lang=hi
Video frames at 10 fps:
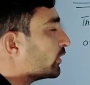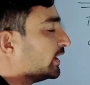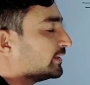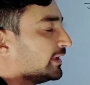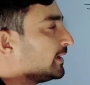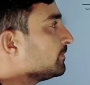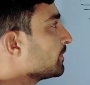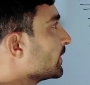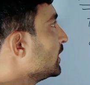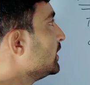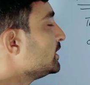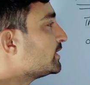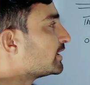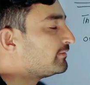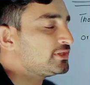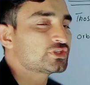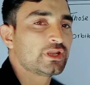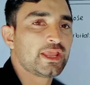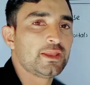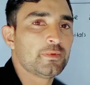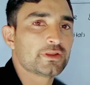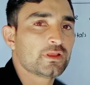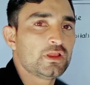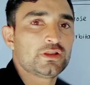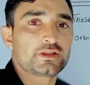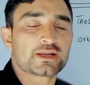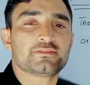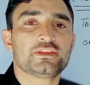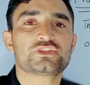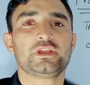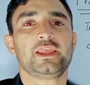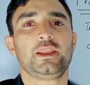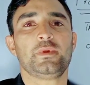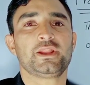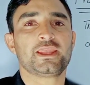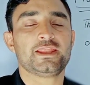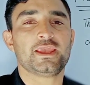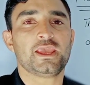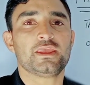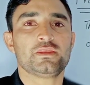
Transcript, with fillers: को कहते हैं ट्रांजिशन एलिमेंट ट्रांजिशन एलिमेंट के लिए